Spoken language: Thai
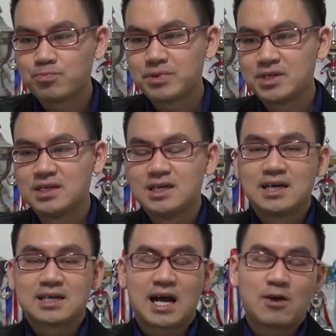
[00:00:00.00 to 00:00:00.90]
นปี
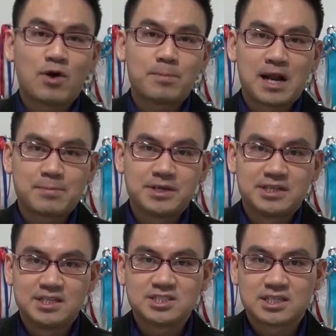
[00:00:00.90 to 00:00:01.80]
คาดว่าปลายปี
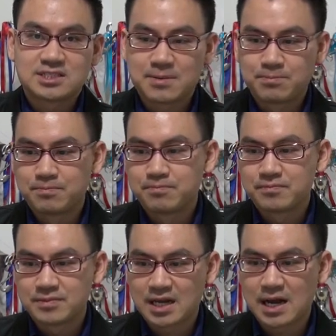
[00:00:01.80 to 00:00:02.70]
นี้จะเต็ม
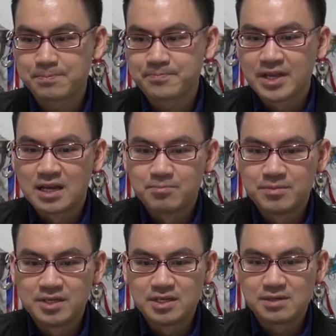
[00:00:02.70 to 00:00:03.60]
นะครับ
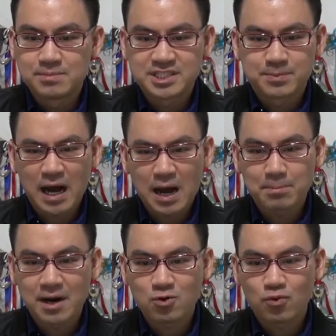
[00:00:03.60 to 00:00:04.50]
มีประสิทธิภาพ
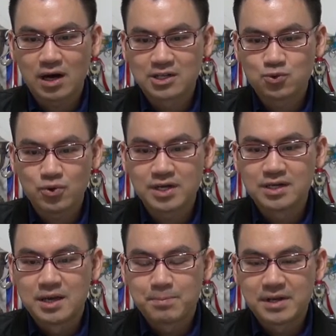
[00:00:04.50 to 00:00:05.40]
มากกว่าด้วย
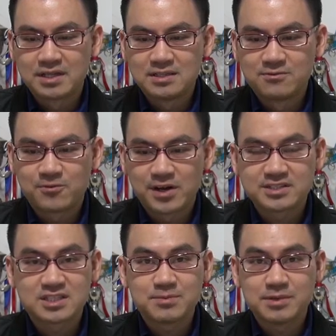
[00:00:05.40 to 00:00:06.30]
เป็นเฟส
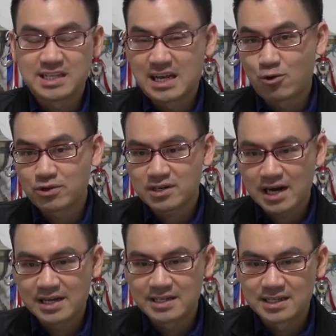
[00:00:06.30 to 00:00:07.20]
ที่มีอนาคตไกล
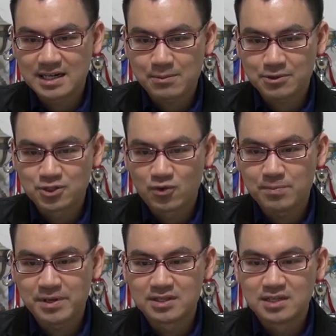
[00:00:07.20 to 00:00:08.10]
นะครับ ก็ถือว่า
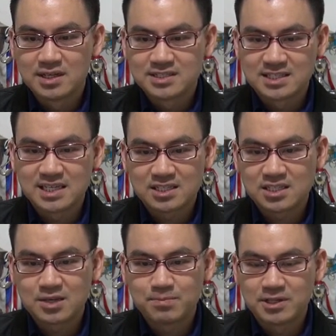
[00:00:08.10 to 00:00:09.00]
เป็นสัญญาณที่
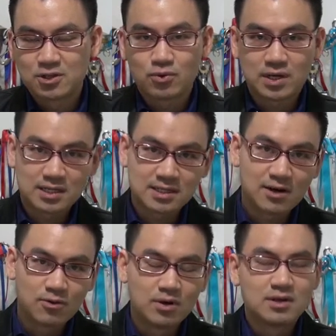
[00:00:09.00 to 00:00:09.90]
ดีปิดโรงงาน
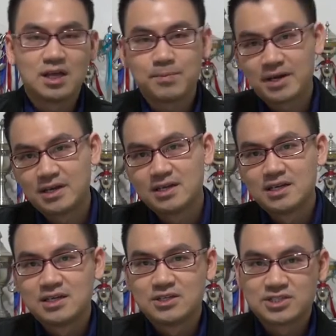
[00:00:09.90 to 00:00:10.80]
เก่า แล้วไป
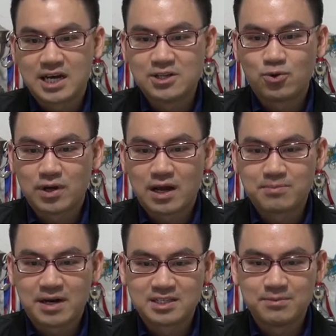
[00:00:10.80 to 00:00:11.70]
ใช้โรงงาน
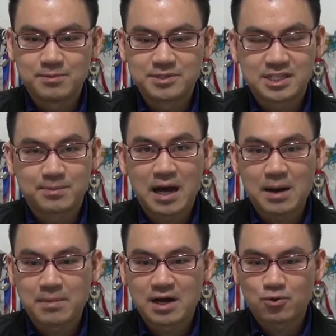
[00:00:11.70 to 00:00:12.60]
ใหม่ที่มีประสิทธิภาพ
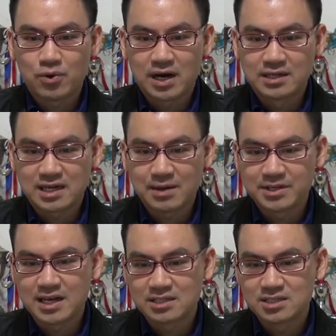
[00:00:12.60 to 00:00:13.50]
มากกว่านะครับอี
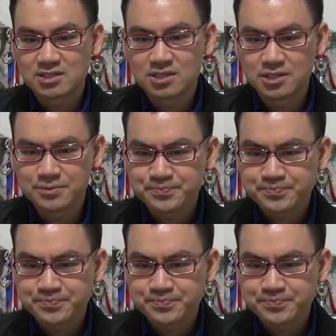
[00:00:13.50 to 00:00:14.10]
กอย่างหนึ่งคือ